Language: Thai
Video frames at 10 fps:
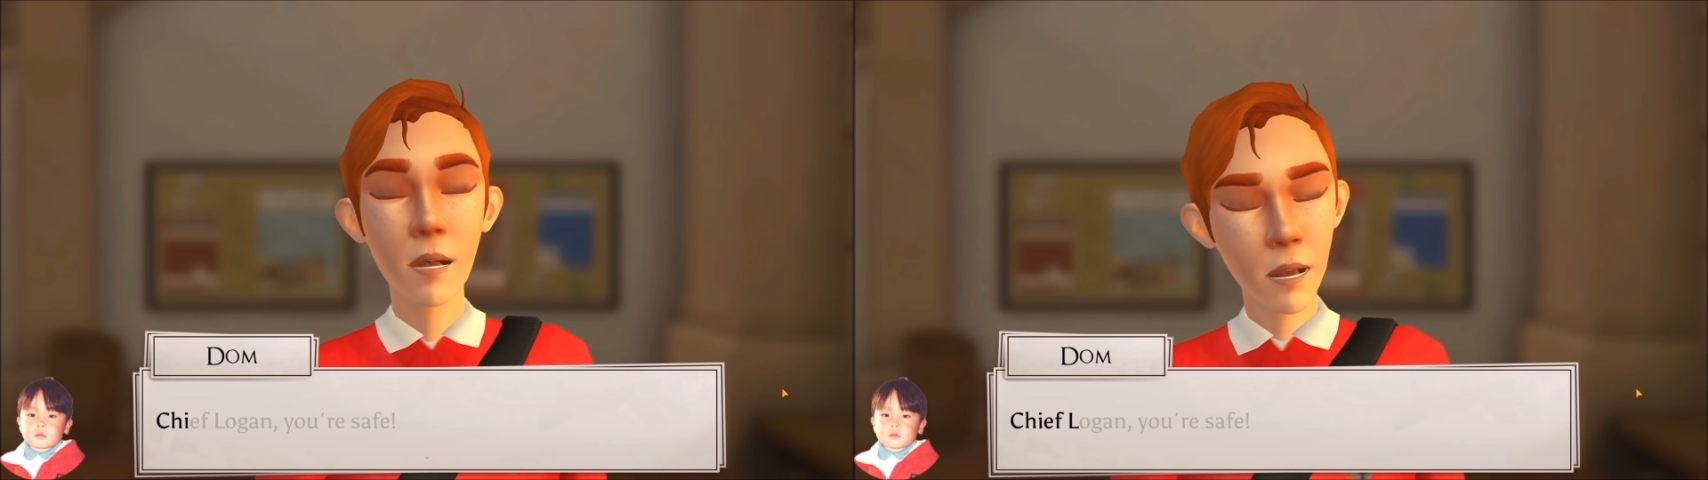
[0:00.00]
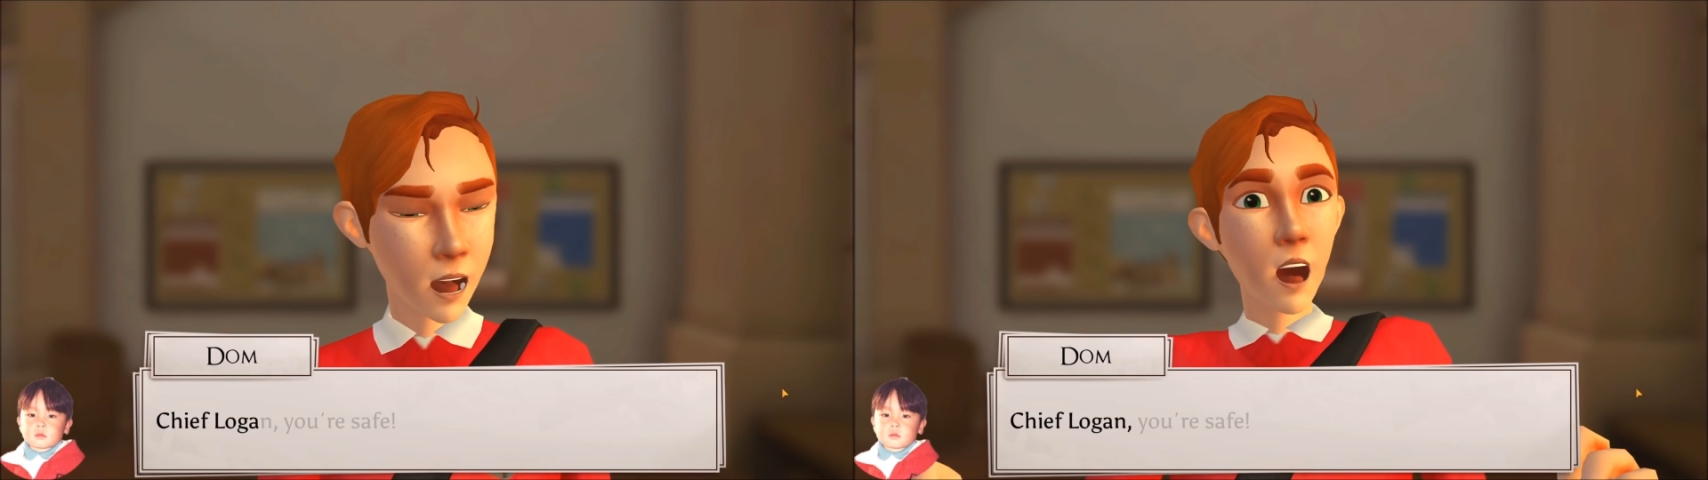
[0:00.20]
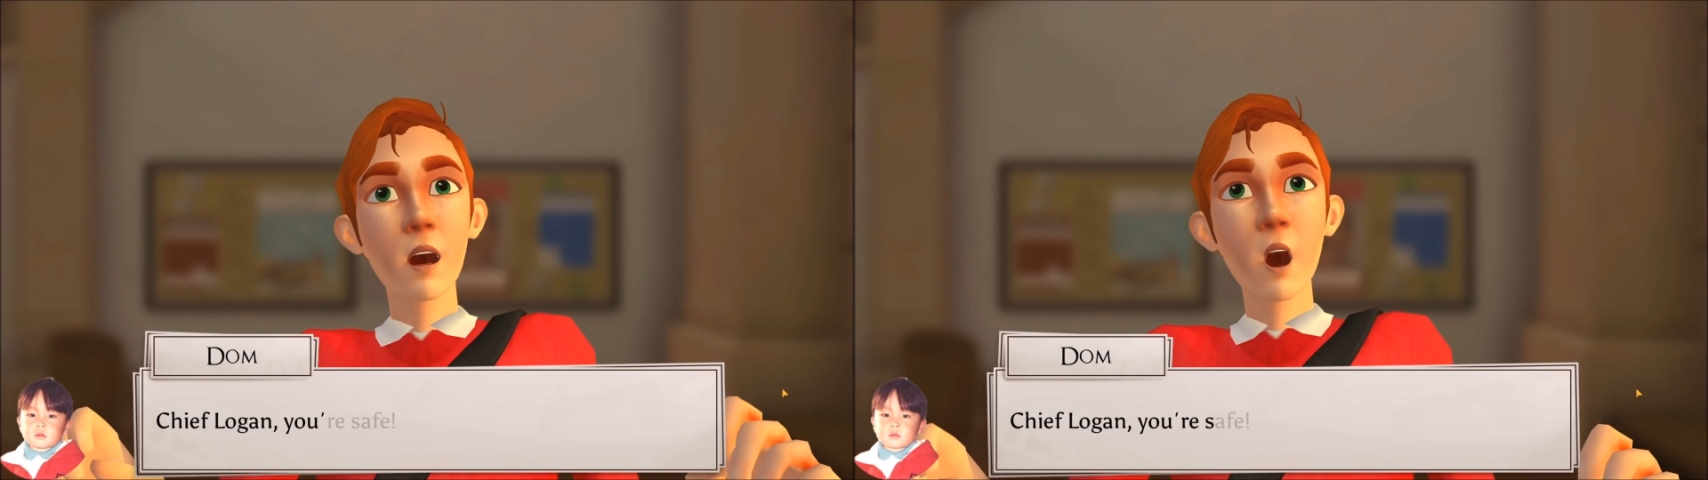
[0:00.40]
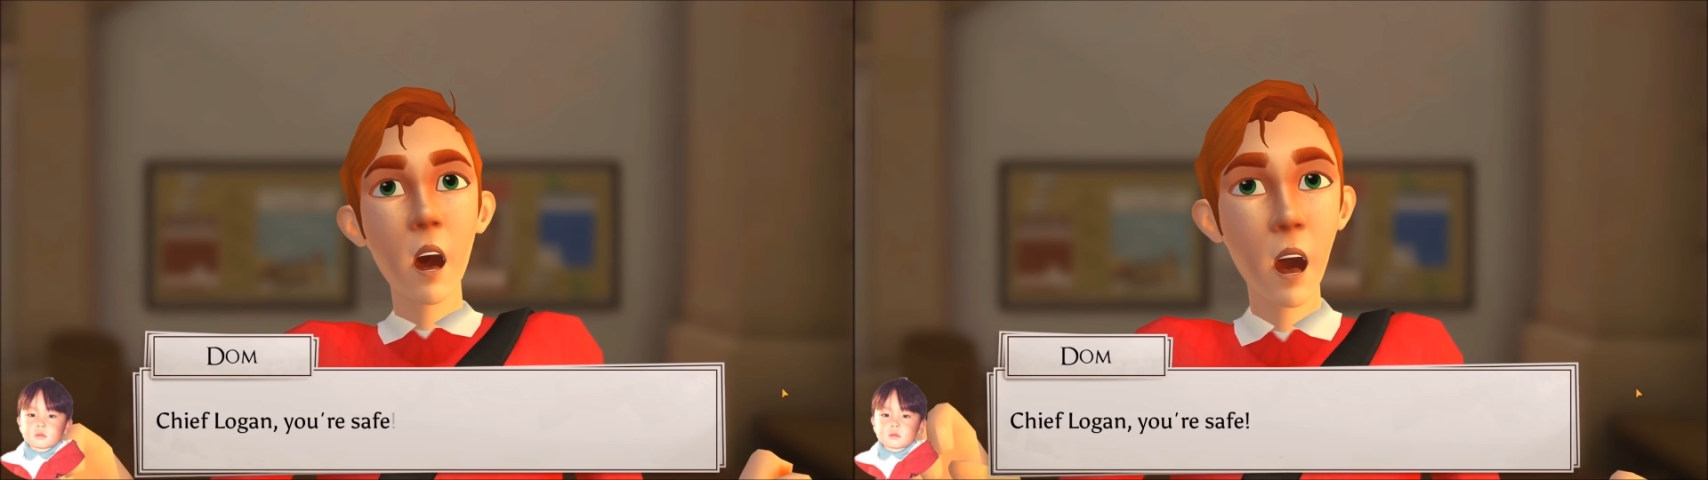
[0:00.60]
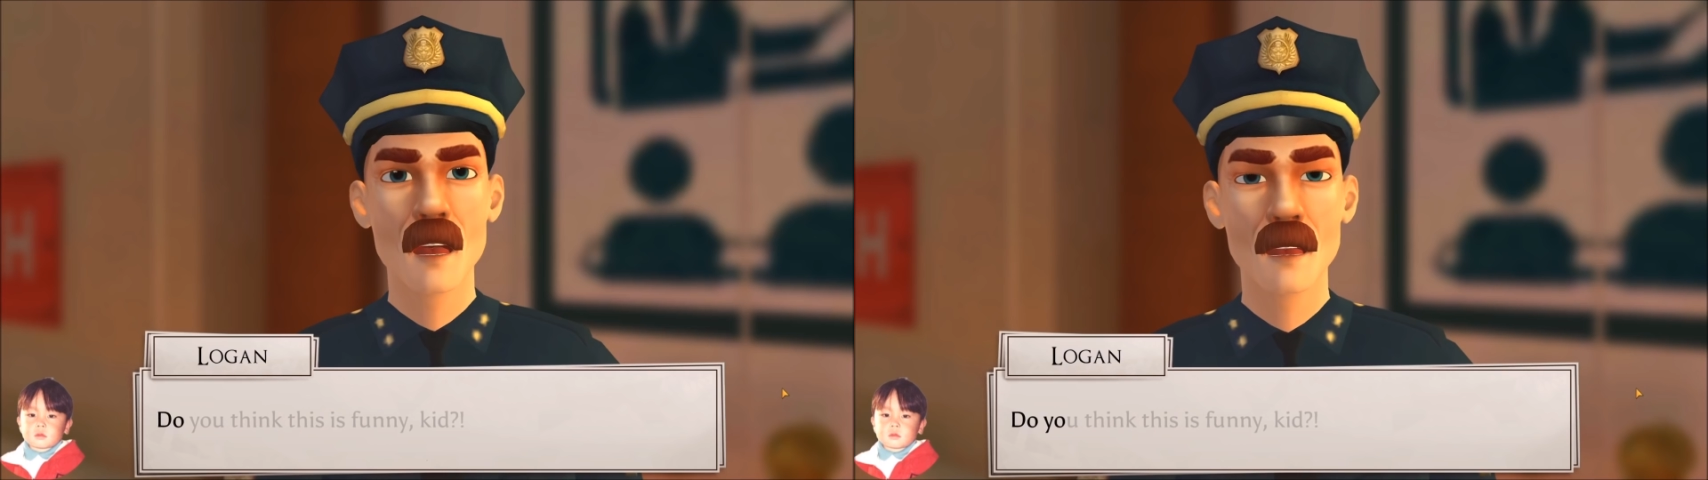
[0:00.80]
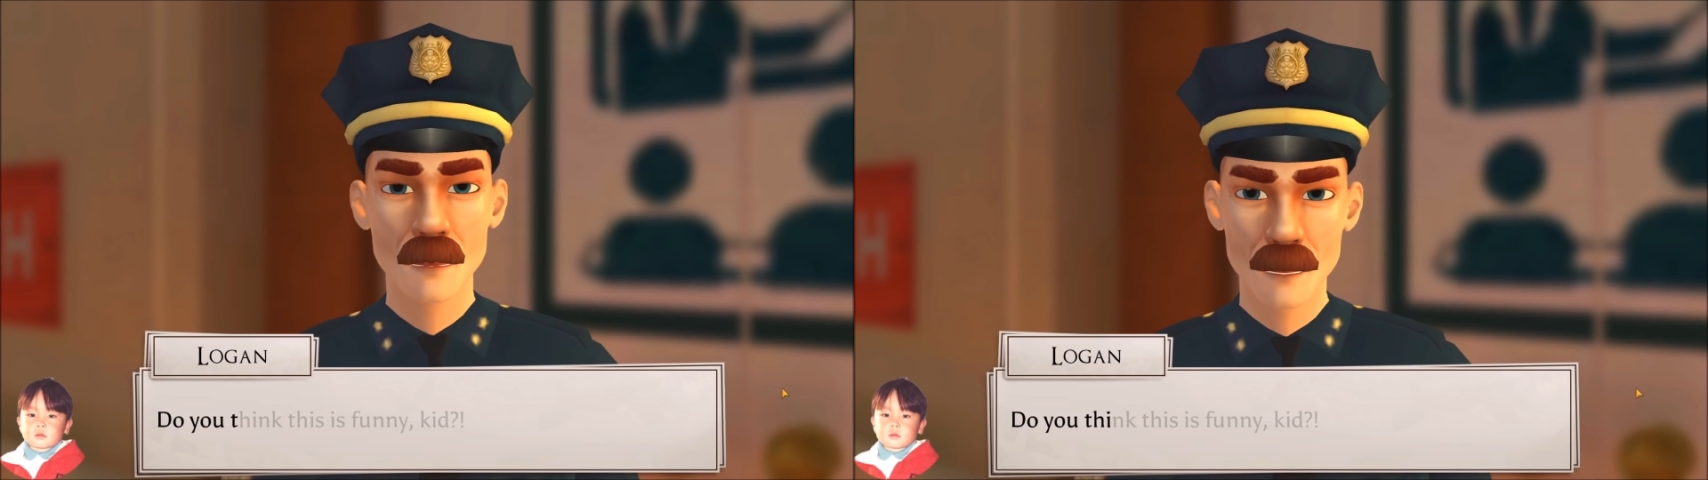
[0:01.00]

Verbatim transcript: มีเลย มีของหนู